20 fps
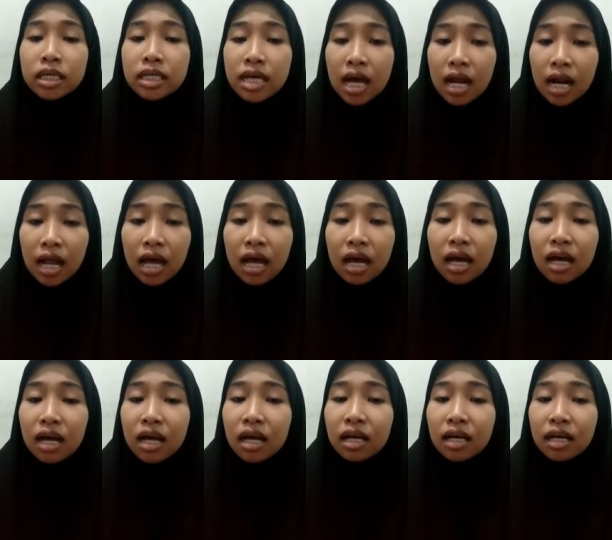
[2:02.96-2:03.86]
ialah
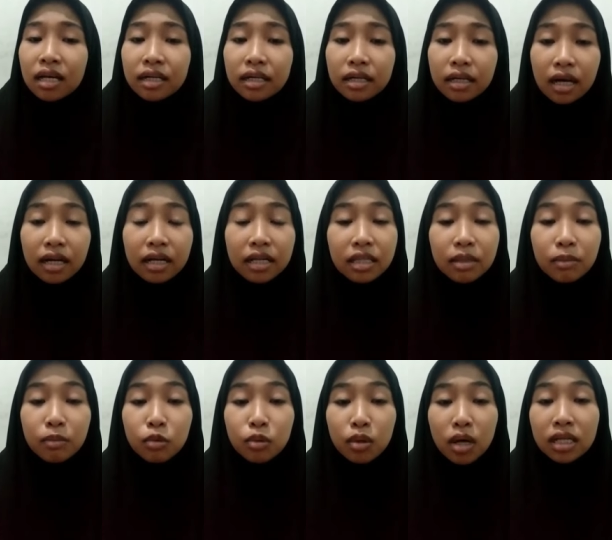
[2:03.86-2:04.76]
dengan
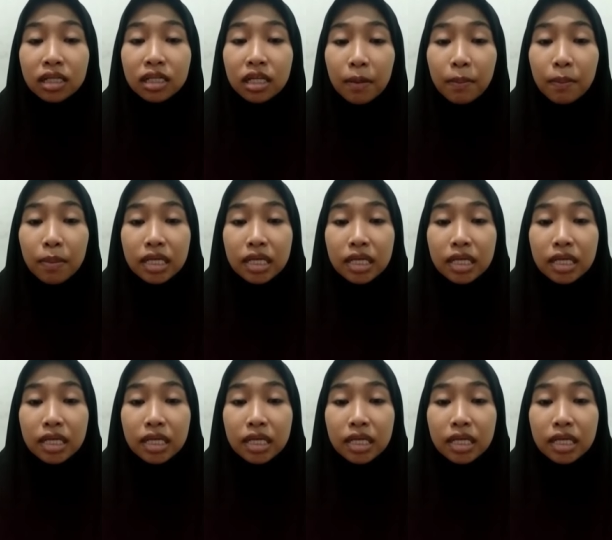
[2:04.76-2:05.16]
ditemukannya